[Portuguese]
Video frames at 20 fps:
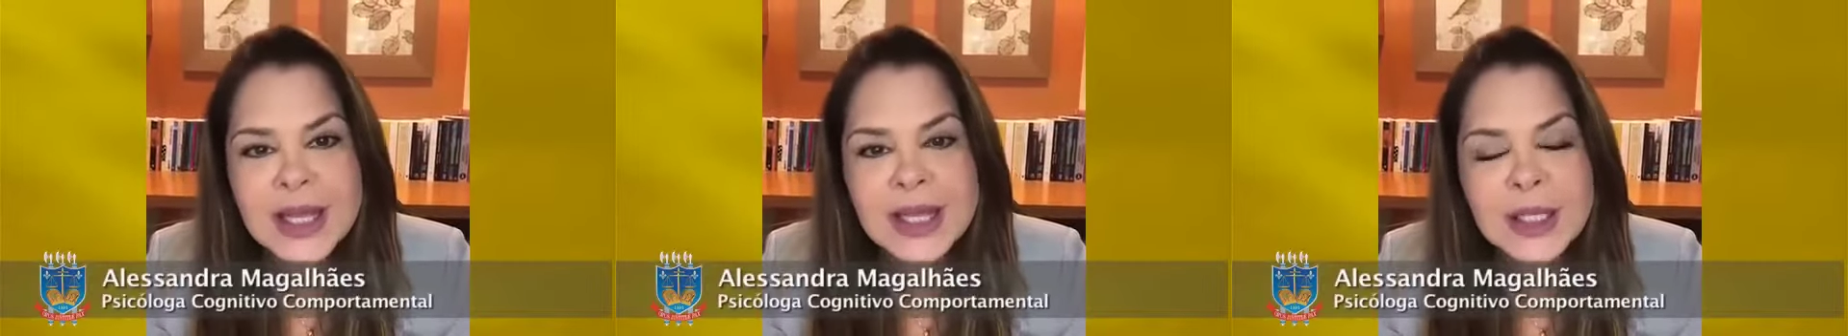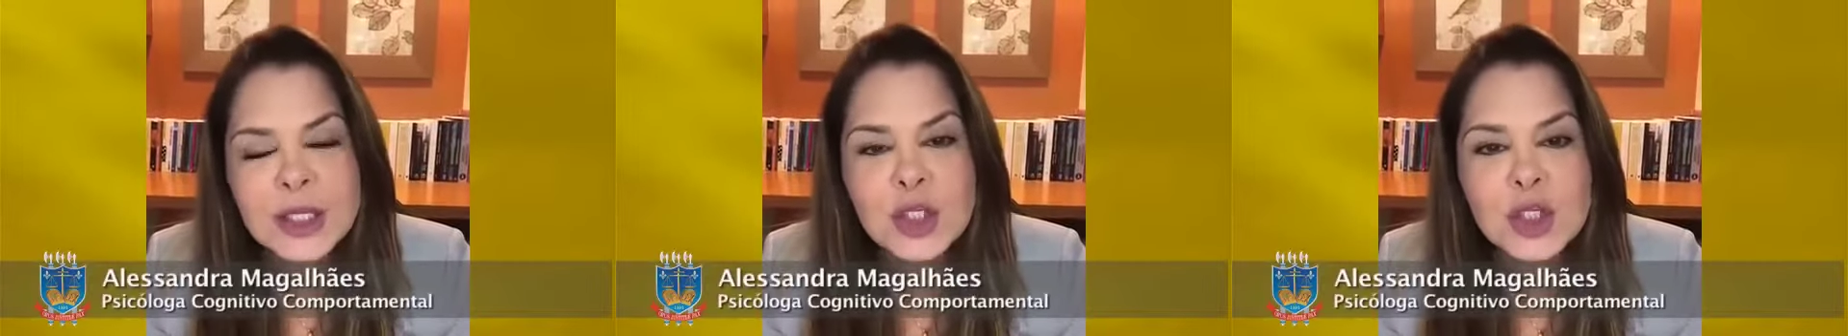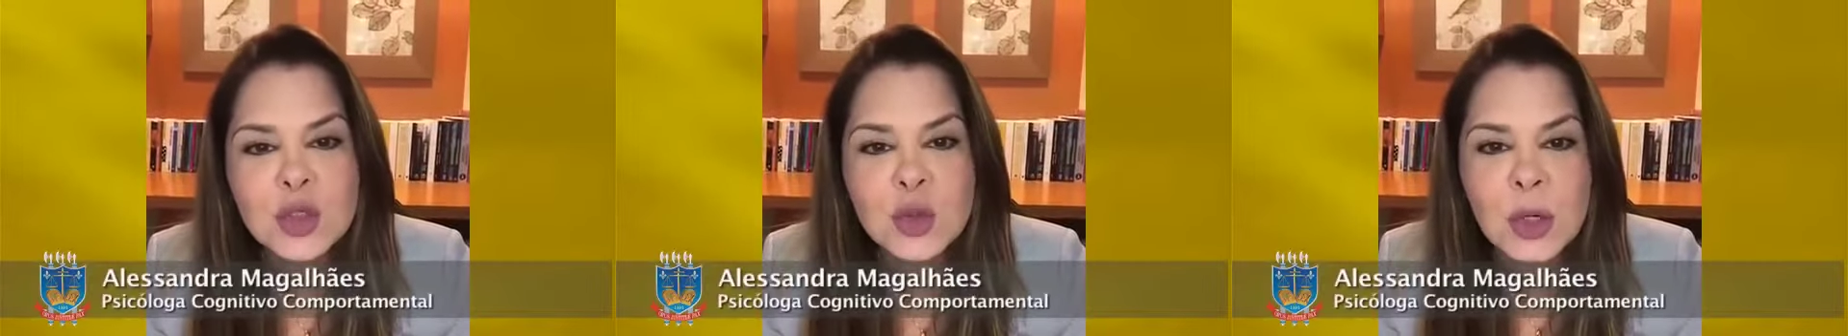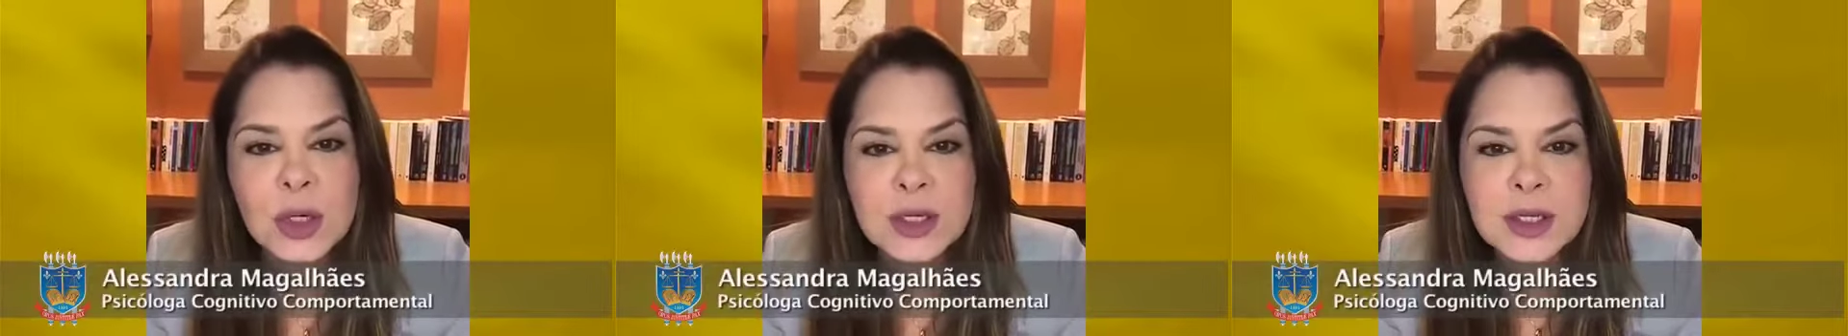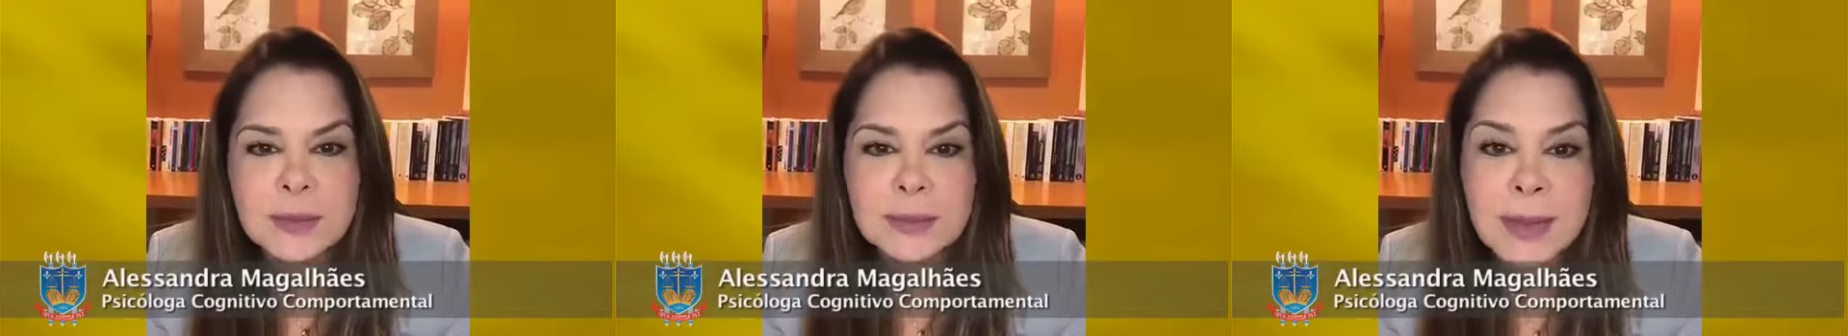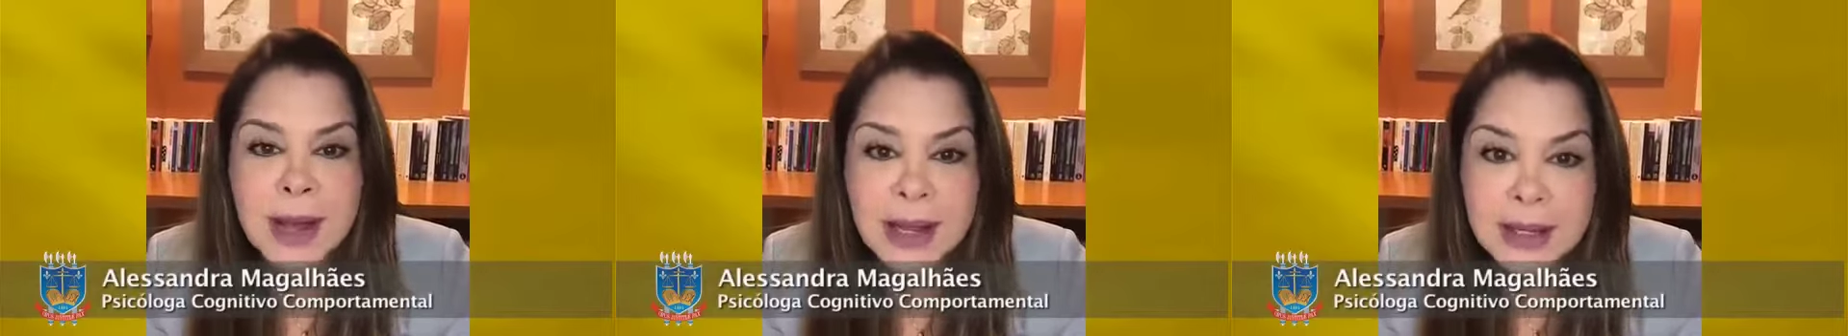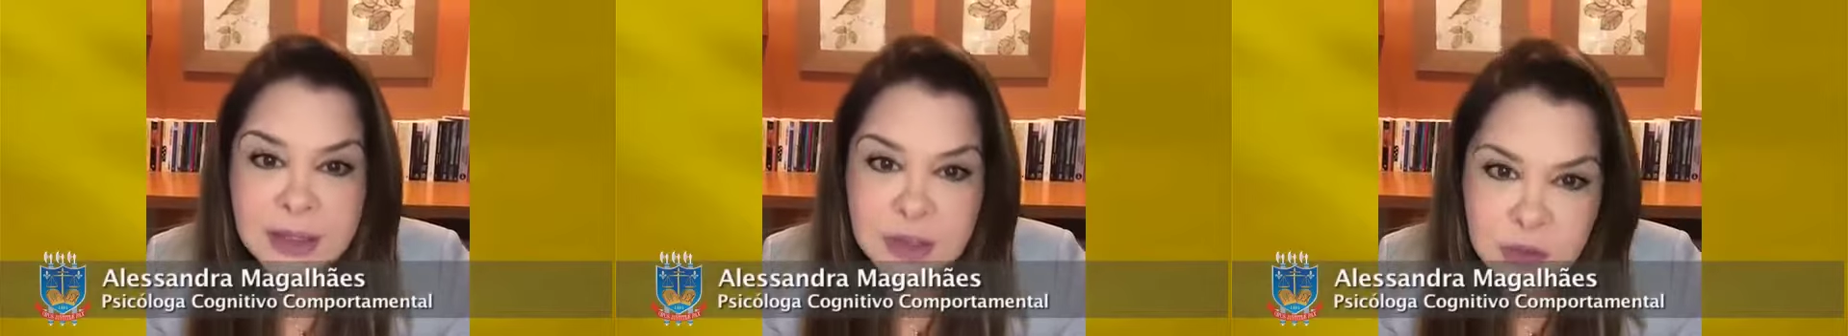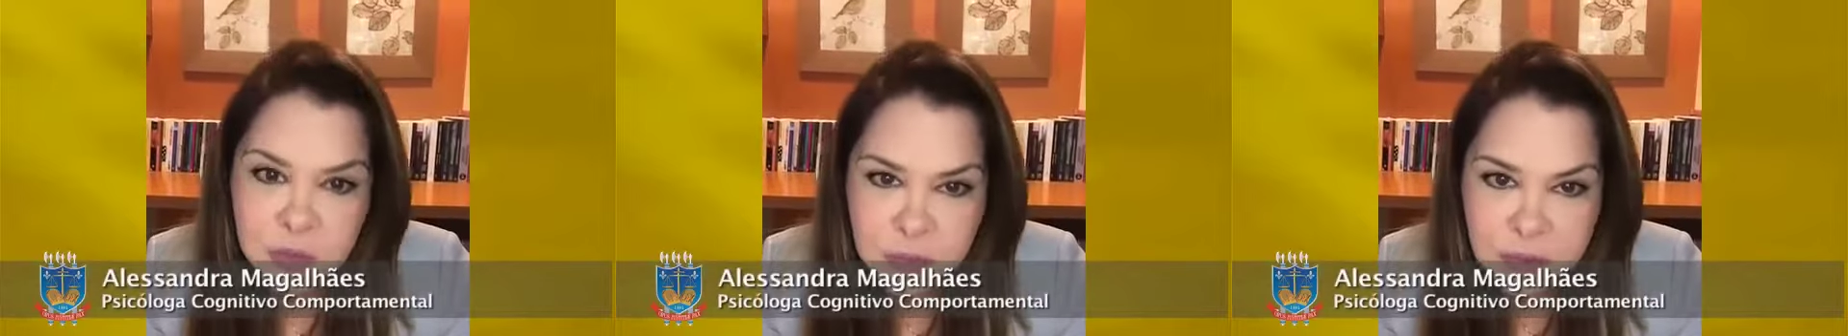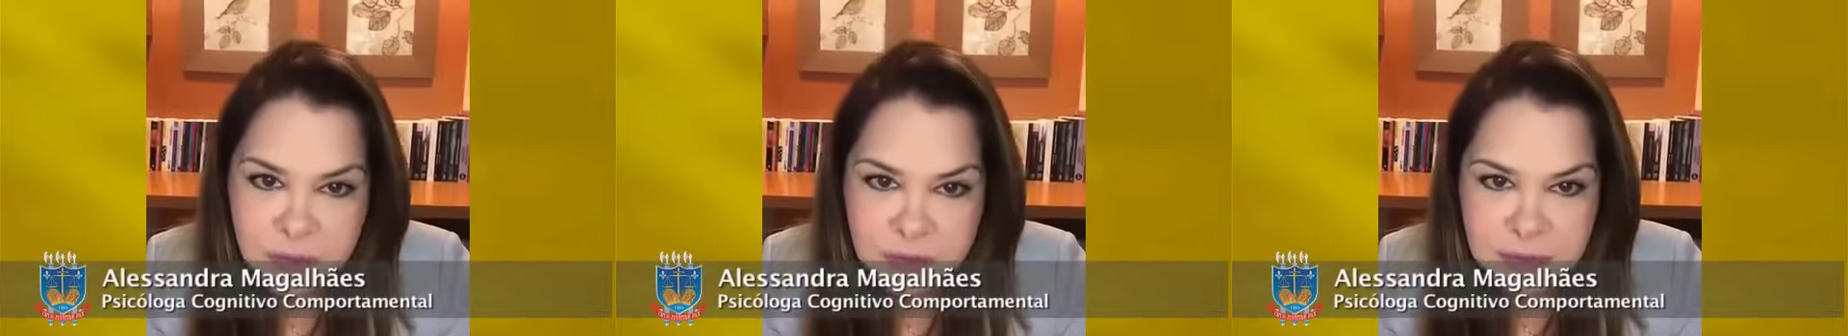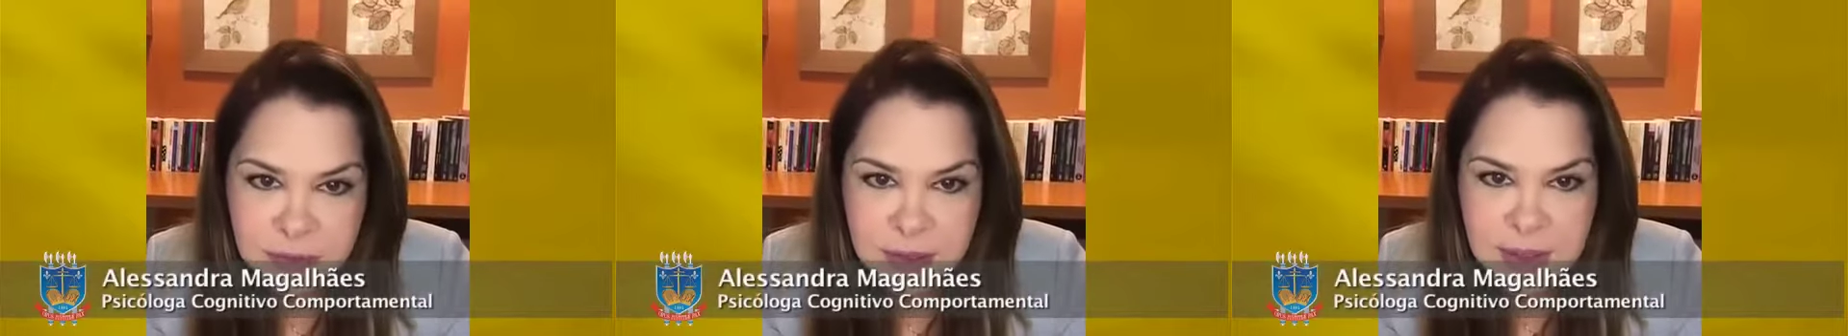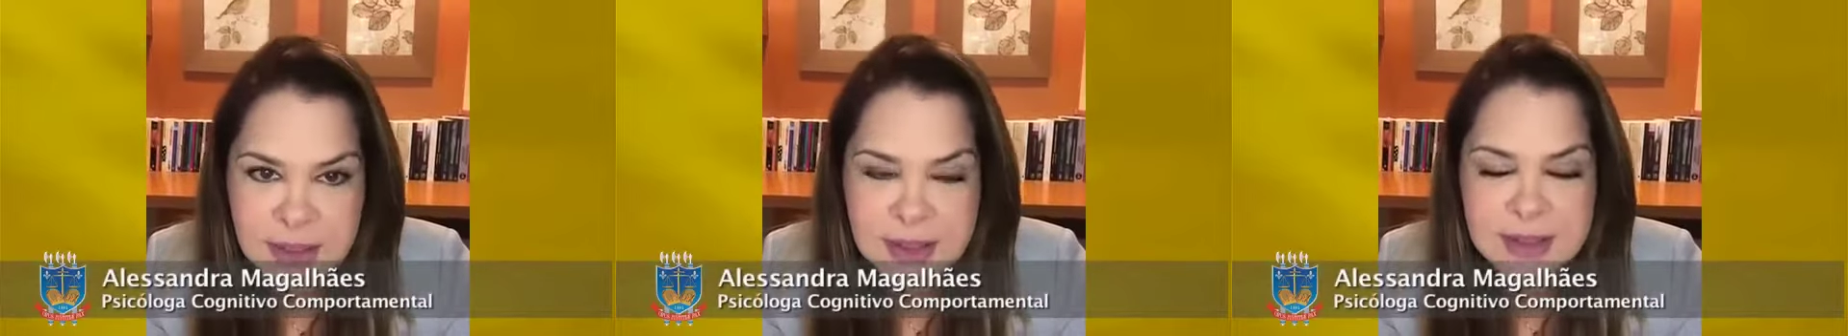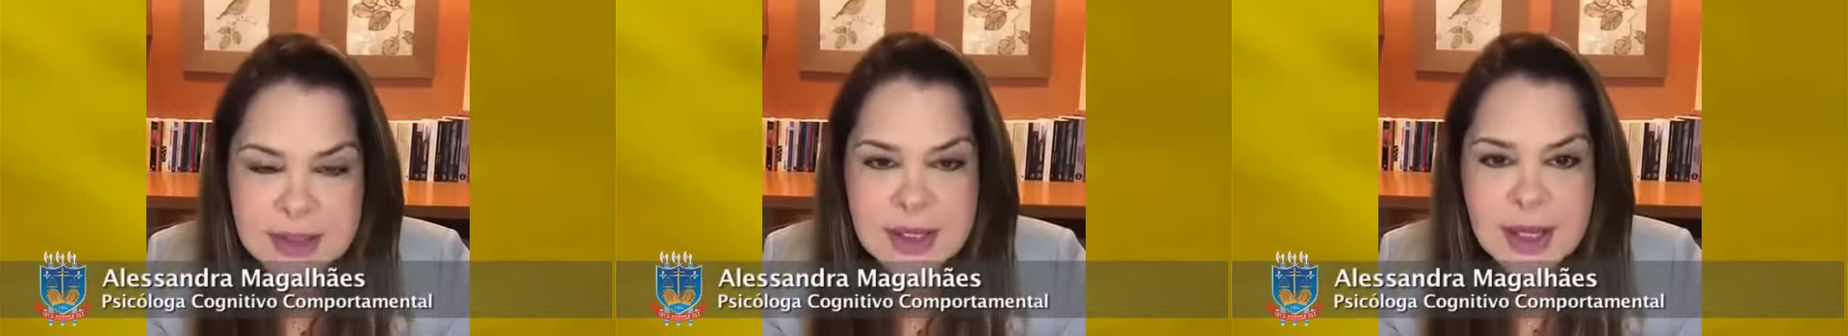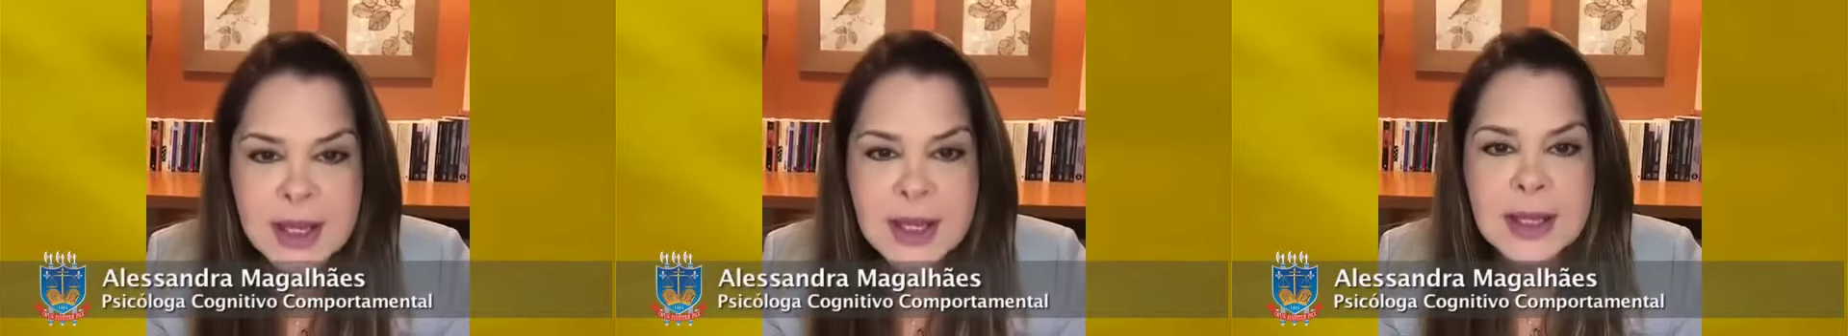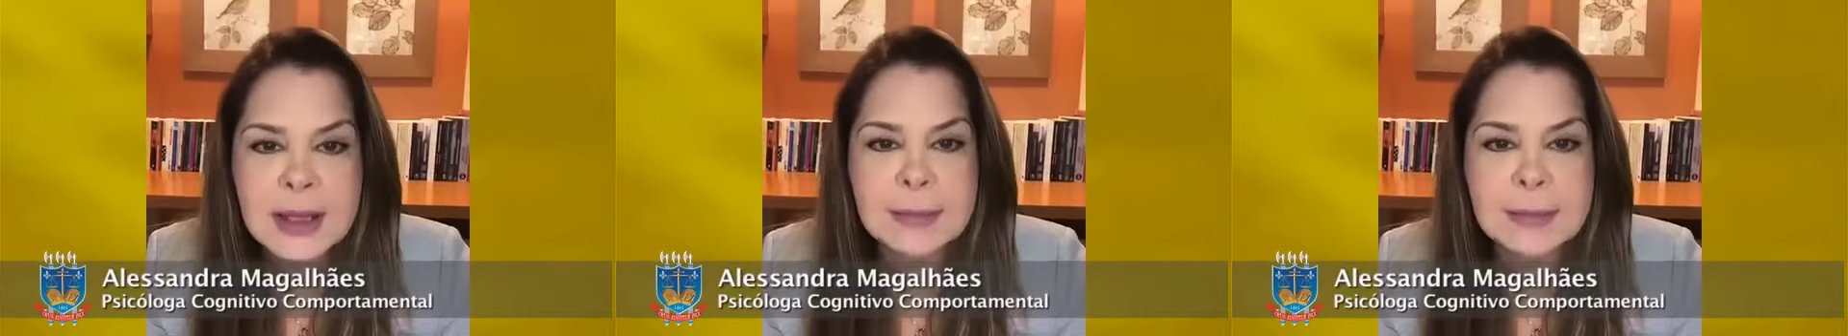e estou aqui mais uma vez